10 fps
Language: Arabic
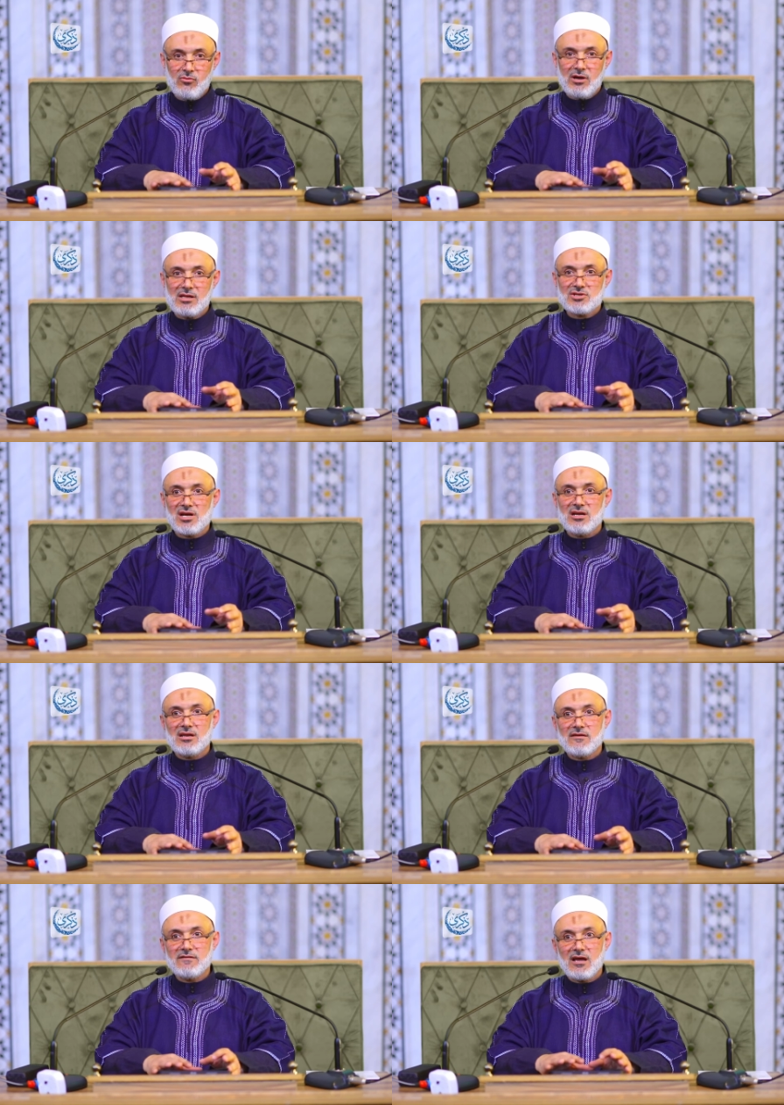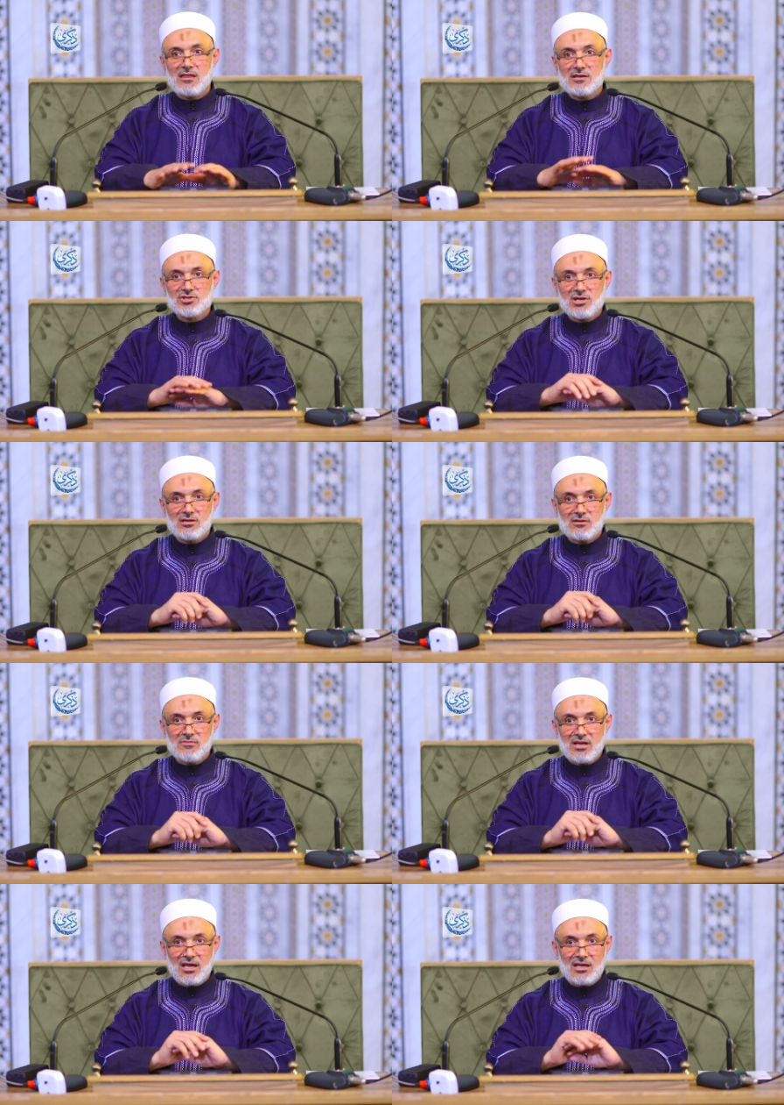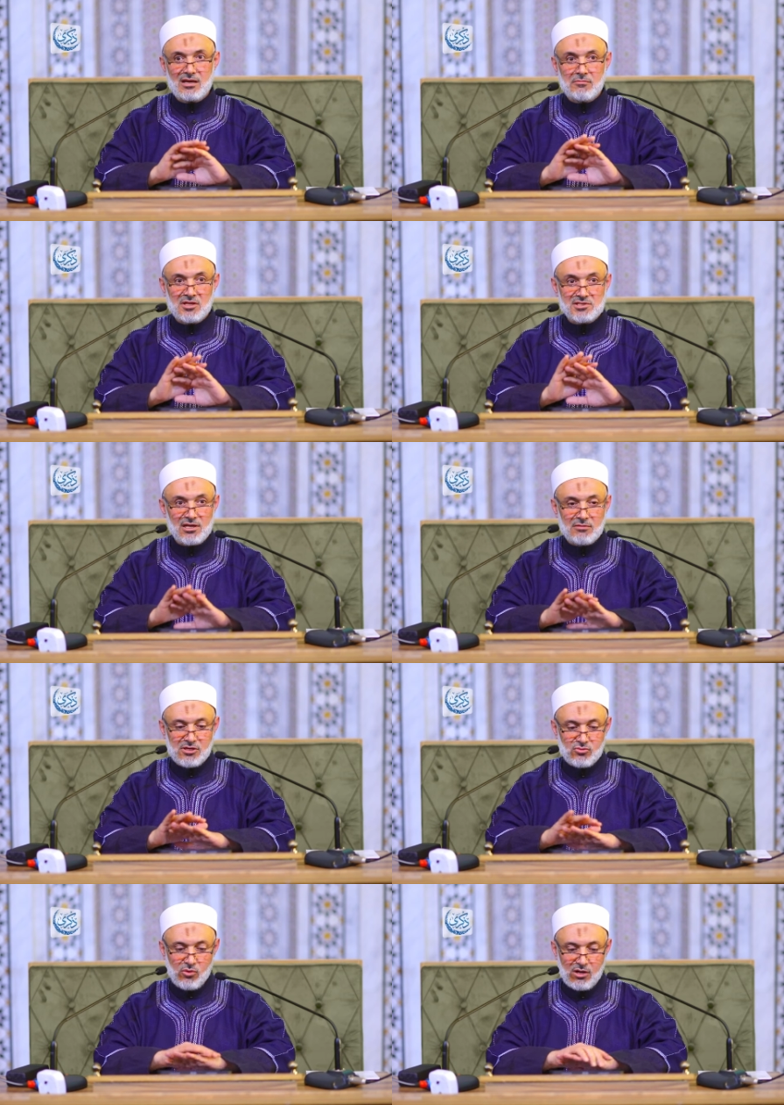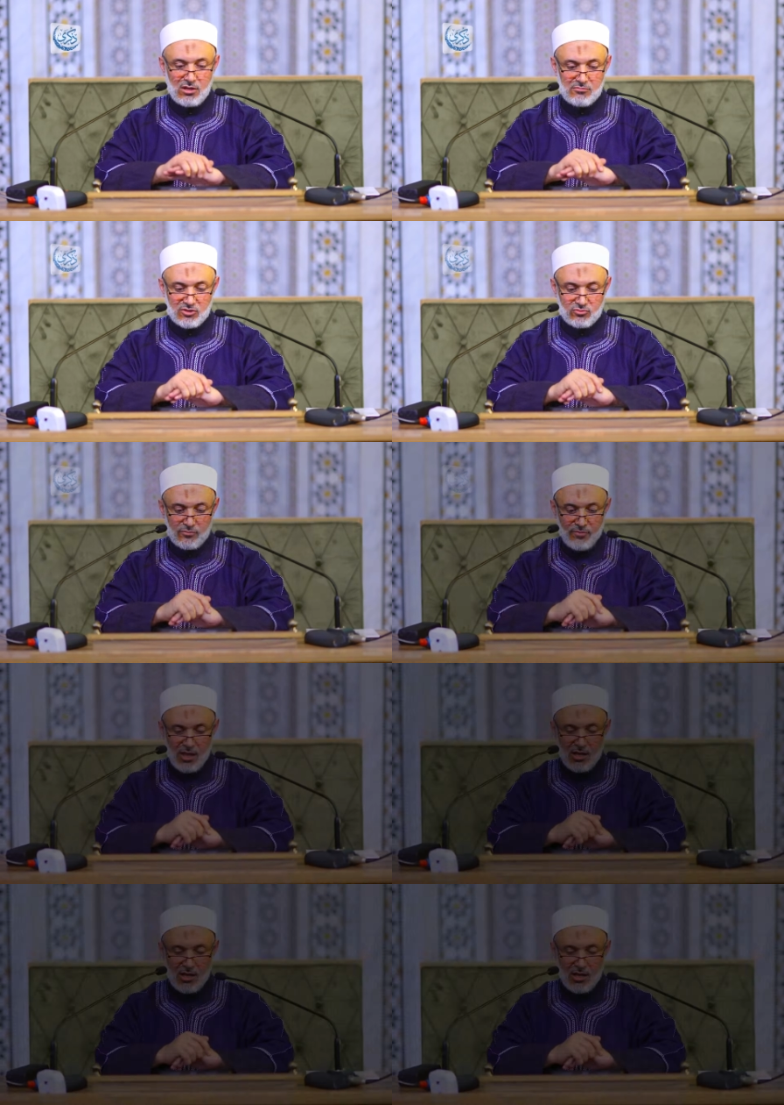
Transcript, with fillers: وان يجعلنا في هذا الشهر من خير من صامه وقامه